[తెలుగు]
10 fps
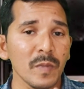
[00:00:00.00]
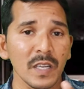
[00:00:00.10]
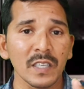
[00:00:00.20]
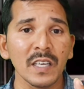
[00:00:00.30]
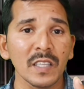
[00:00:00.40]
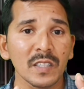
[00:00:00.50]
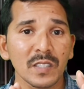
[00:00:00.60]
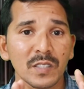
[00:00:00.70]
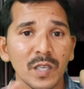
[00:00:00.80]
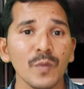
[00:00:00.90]
మనకి అంత
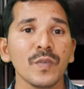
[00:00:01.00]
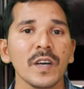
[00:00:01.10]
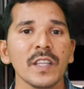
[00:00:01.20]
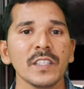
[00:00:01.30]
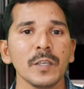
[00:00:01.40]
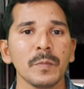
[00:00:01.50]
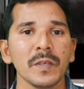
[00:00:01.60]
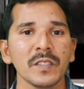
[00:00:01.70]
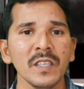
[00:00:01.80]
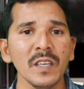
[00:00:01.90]
సేఫ్ కాదని
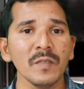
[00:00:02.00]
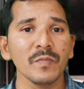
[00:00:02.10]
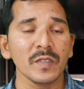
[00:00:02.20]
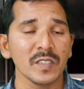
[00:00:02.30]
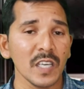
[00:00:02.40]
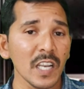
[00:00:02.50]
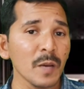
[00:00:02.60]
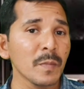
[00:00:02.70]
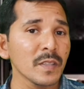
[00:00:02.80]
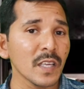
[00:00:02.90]
చెప్పేసి
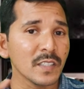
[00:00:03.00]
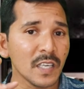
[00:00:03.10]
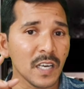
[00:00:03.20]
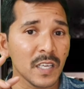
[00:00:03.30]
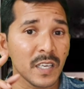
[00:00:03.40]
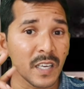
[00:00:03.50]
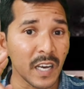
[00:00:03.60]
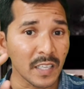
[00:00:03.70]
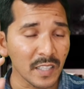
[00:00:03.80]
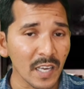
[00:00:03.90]
చాలామంది ఆ దా
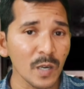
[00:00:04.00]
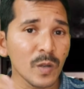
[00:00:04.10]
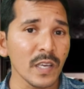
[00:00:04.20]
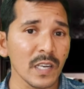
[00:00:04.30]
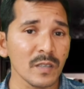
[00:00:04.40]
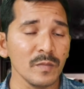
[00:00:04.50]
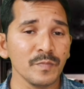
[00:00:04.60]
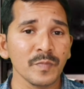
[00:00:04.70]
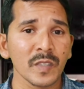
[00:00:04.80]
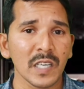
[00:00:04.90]
ఆ దారిలో వెళ్ళరు
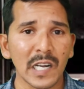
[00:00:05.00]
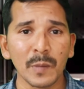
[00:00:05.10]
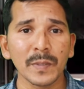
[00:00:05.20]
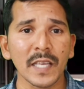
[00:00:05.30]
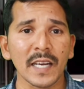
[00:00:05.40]
కాకపోతే